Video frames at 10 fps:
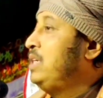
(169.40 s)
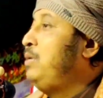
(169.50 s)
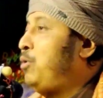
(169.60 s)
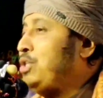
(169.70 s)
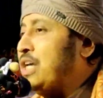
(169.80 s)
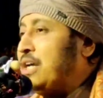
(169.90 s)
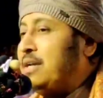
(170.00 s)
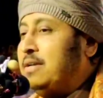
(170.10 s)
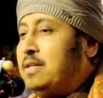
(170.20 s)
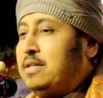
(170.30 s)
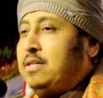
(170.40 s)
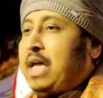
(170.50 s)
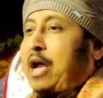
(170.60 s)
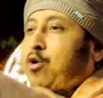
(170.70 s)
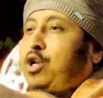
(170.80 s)
কি বলছেন
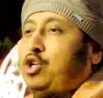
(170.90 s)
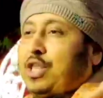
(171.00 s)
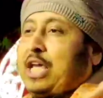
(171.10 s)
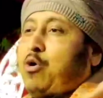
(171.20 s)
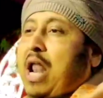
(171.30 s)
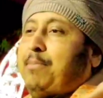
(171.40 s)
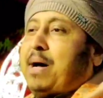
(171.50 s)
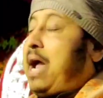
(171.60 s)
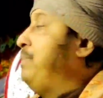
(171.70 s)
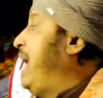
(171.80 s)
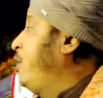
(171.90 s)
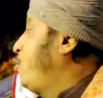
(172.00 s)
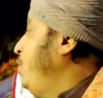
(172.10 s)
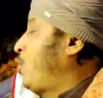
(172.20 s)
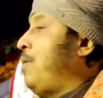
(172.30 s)
এক্ষুনি যদি কেউ মারে আমি
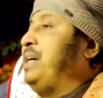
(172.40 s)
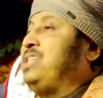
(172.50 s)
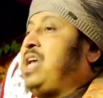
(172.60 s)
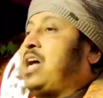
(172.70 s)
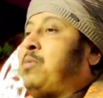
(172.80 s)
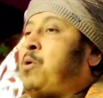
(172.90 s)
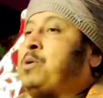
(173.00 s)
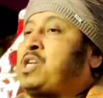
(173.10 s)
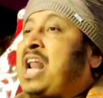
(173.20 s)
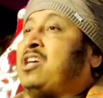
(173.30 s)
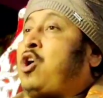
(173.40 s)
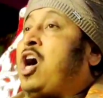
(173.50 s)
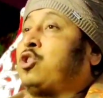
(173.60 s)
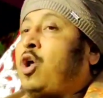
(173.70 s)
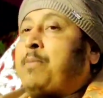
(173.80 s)
এক্ষুনি কমিটি ছেলেকে বলবো শালাকে
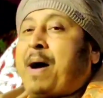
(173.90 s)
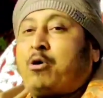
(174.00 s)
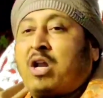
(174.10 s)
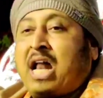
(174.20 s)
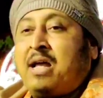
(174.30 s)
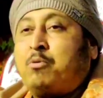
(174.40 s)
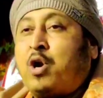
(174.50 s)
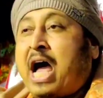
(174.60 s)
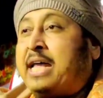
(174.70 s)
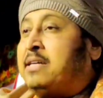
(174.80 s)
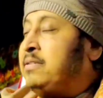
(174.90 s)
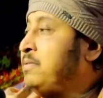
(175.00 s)
ধর ধরে পাগলখানায় ভরে আয়